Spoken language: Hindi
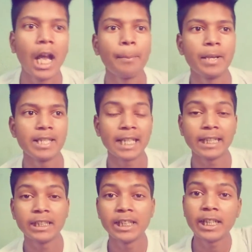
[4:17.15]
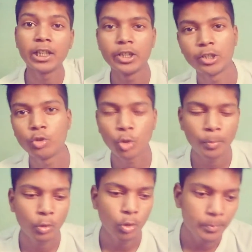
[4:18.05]
आप ऐसा कीजिए कि टिकटॉक
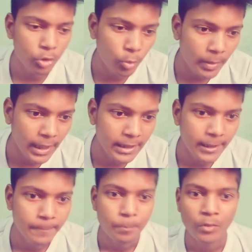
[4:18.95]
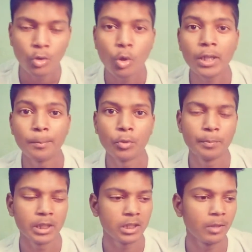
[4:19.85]
पर कोई वीडियो बनाइए ओके
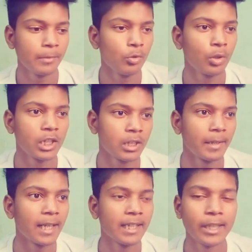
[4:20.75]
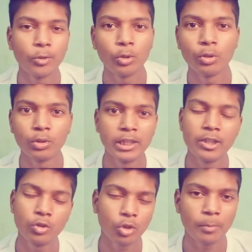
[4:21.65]
प्रोफेशनल वीडियो कैसे बनाए ये वो
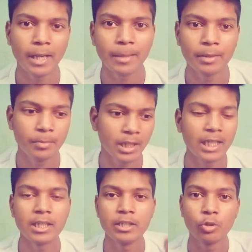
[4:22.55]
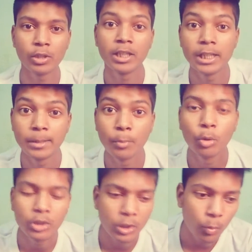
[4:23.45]
टिकटॉक के बारे में का जो कि,
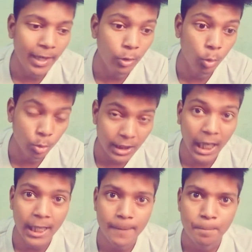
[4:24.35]
बहुत ही वायरल होता है